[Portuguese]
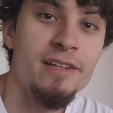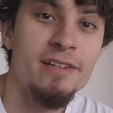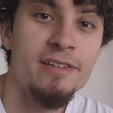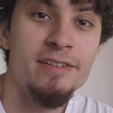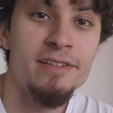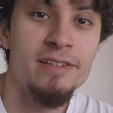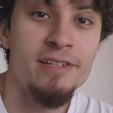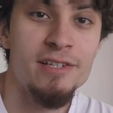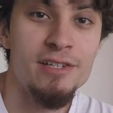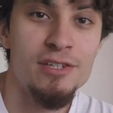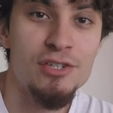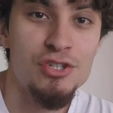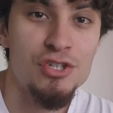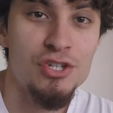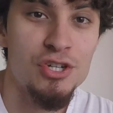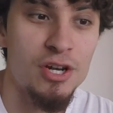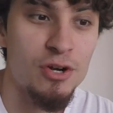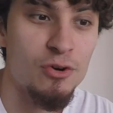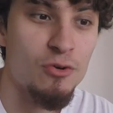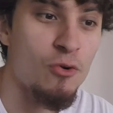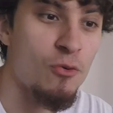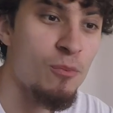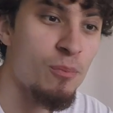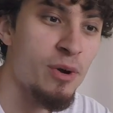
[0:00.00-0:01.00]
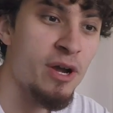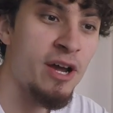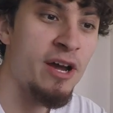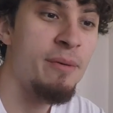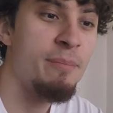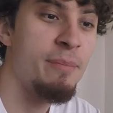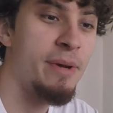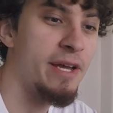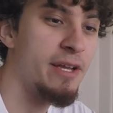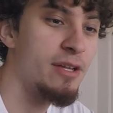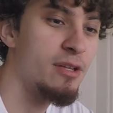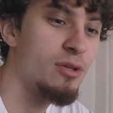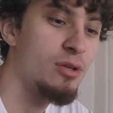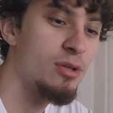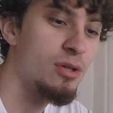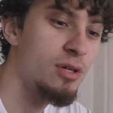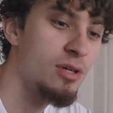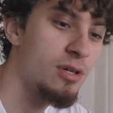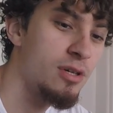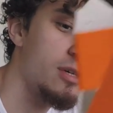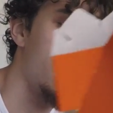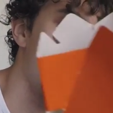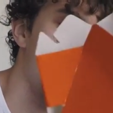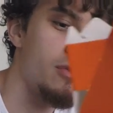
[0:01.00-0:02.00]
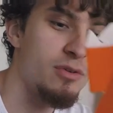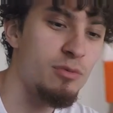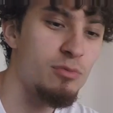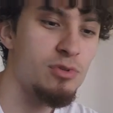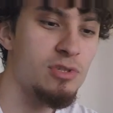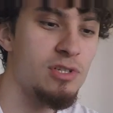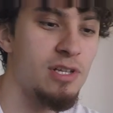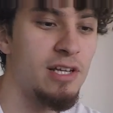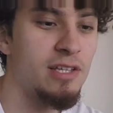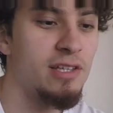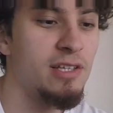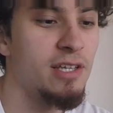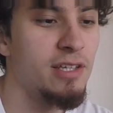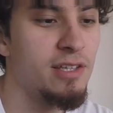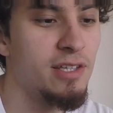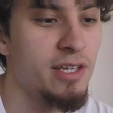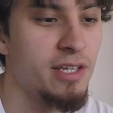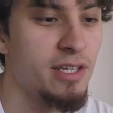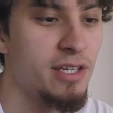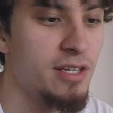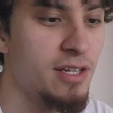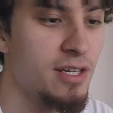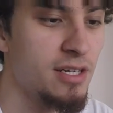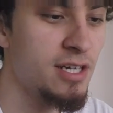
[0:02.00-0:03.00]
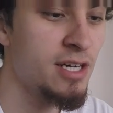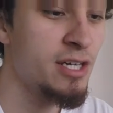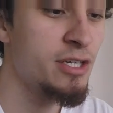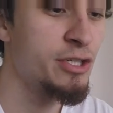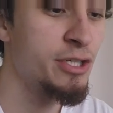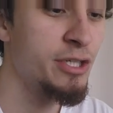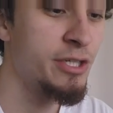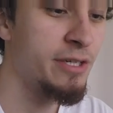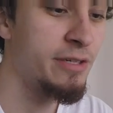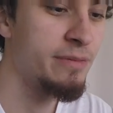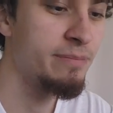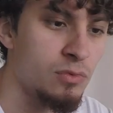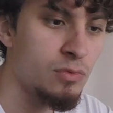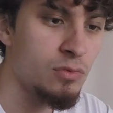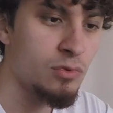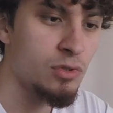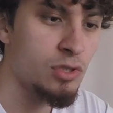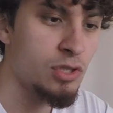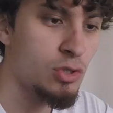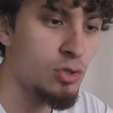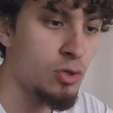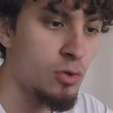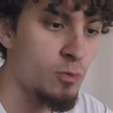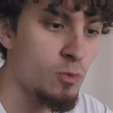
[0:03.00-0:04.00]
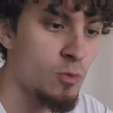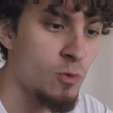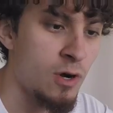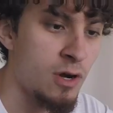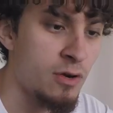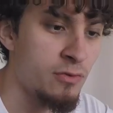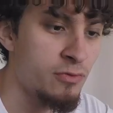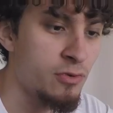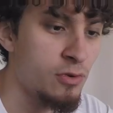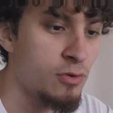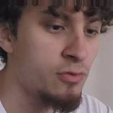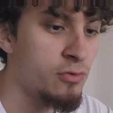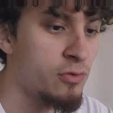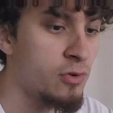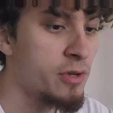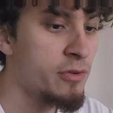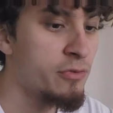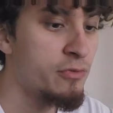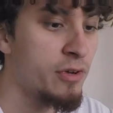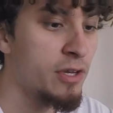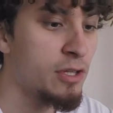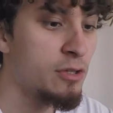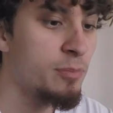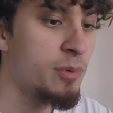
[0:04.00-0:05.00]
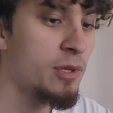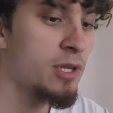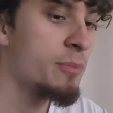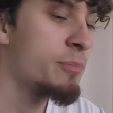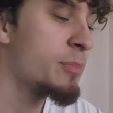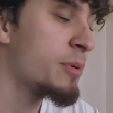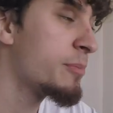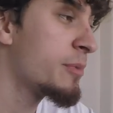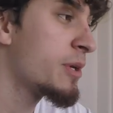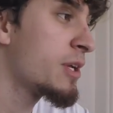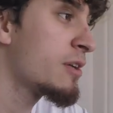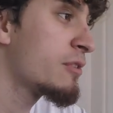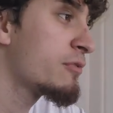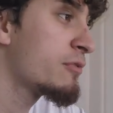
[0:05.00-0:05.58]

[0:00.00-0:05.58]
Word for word: deste acompanhamento. Vamos lá, até até aqui na caixinha. O stroopwafel foi feito pela primeira